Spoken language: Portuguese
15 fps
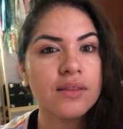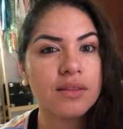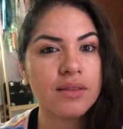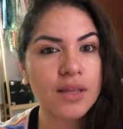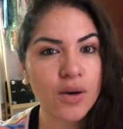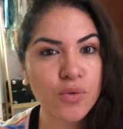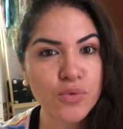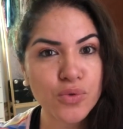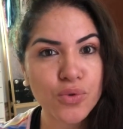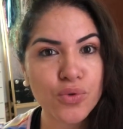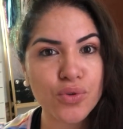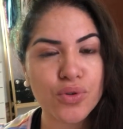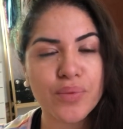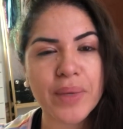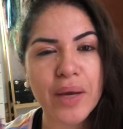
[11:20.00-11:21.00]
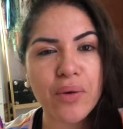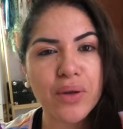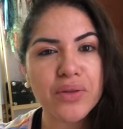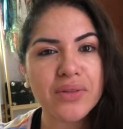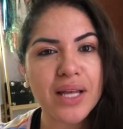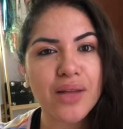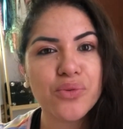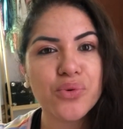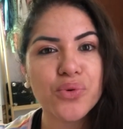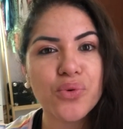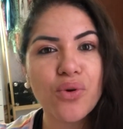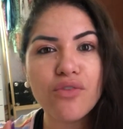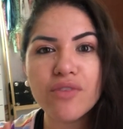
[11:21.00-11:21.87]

tão duro, que quando tá duro o